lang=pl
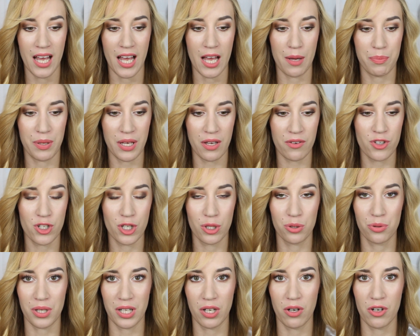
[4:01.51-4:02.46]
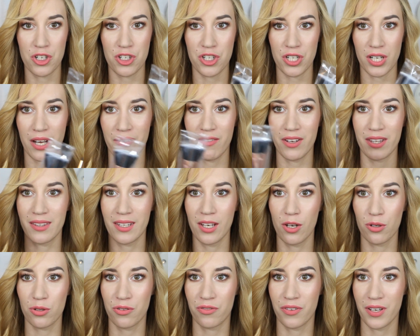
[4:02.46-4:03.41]
E, pierwszy, którego jeszcze nawet
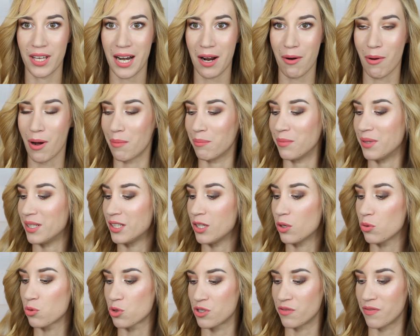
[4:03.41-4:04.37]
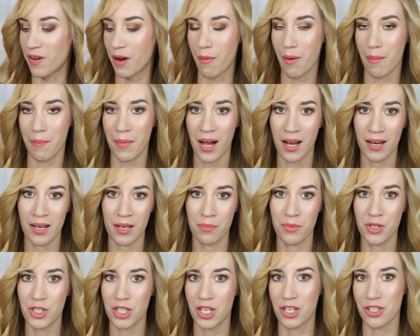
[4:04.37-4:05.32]
nie otwierałam, nie używałam, ale
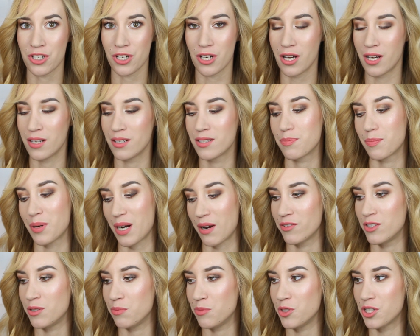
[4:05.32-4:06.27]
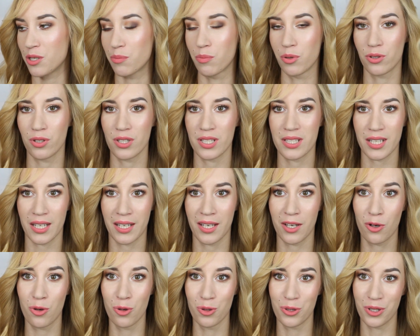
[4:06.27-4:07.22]
myślę, że sprawdzi mi się, bo to jest
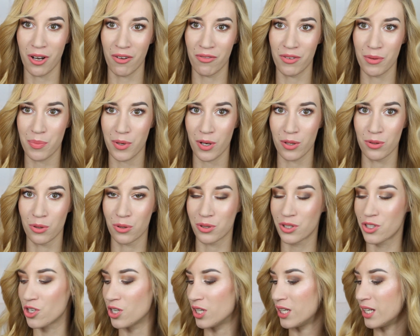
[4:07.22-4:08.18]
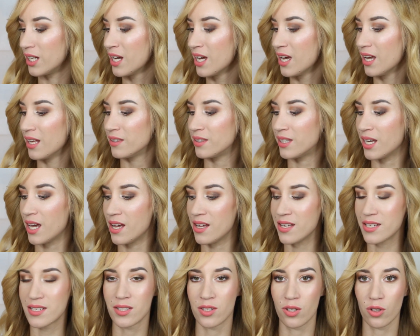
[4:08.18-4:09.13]
taki kultowy produkt, czyli
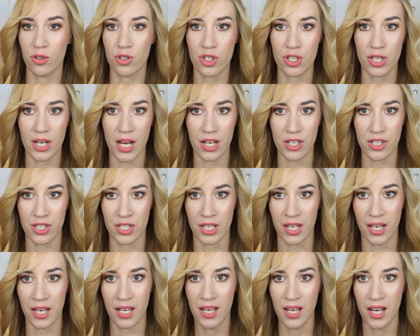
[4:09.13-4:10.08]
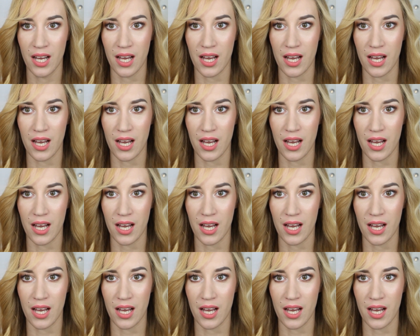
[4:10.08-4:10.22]
T113,